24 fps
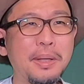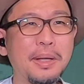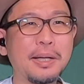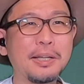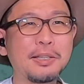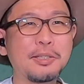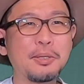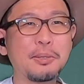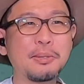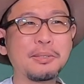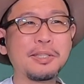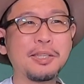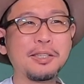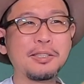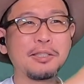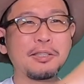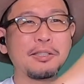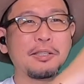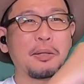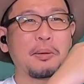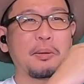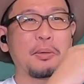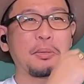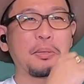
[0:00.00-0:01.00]
炎が直
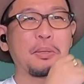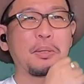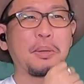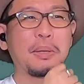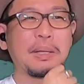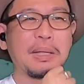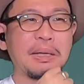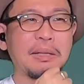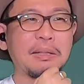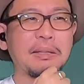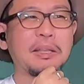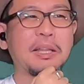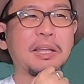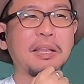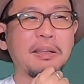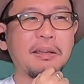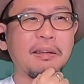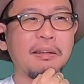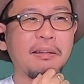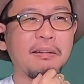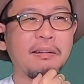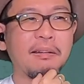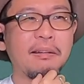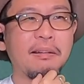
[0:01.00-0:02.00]
接ってことではないんだ
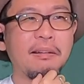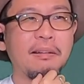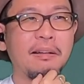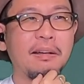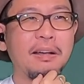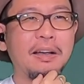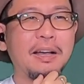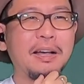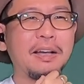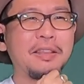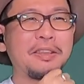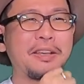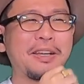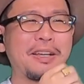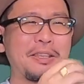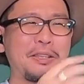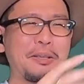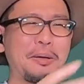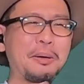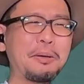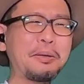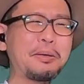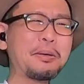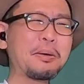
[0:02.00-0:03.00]
ね。なんか
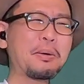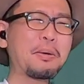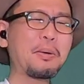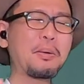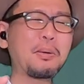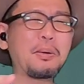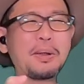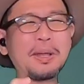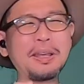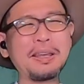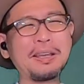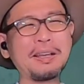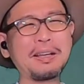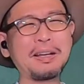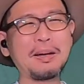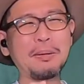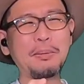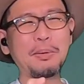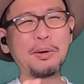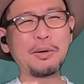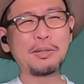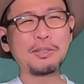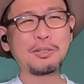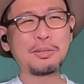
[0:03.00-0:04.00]
いよいよここら辺
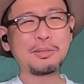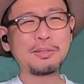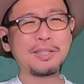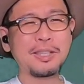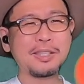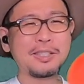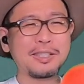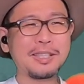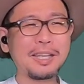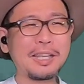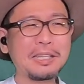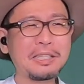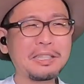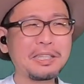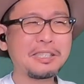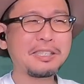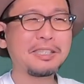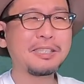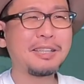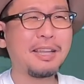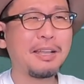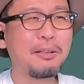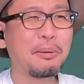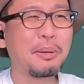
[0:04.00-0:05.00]
がもう直接対
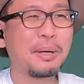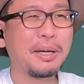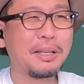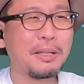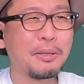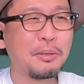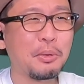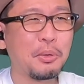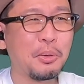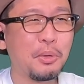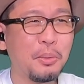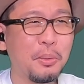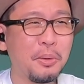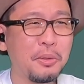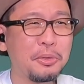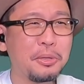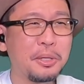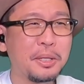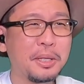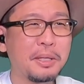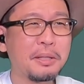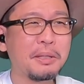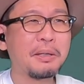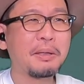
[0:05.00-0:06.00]
決なのかなと思っ
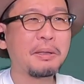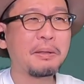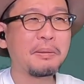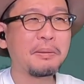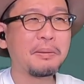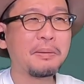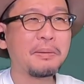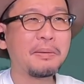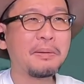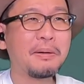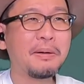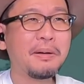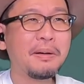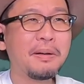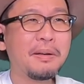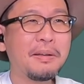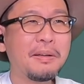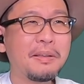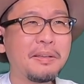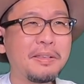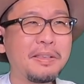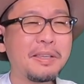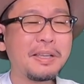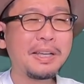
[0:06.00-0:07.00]
てたんだけど、
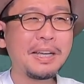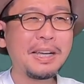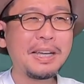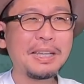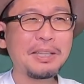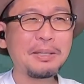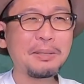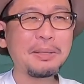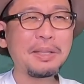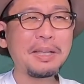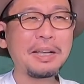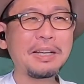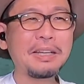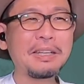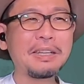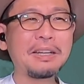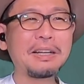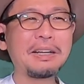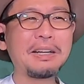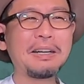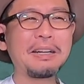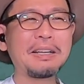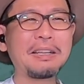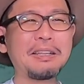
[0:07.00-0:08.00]
意外となか
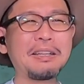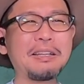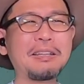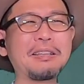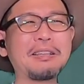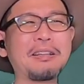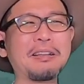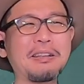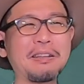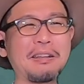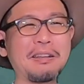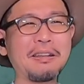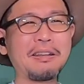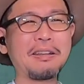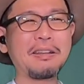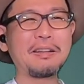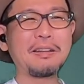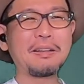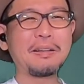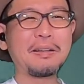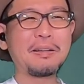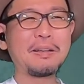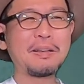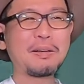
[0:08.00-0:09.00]
なかあれなんだ
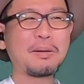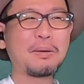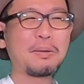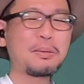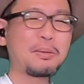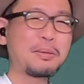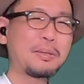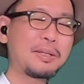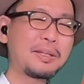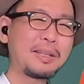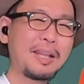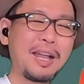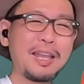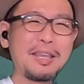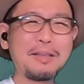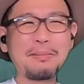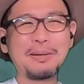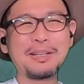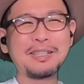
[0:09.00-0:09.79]
ね。この怠